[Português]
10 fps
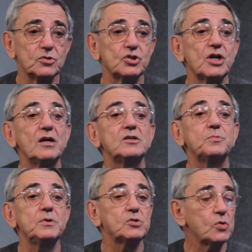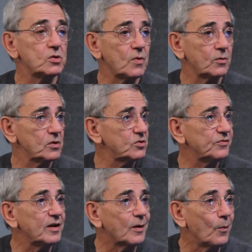Shakespeare e Sonho de uma
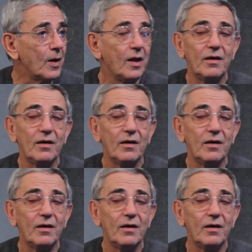Noite de Verão.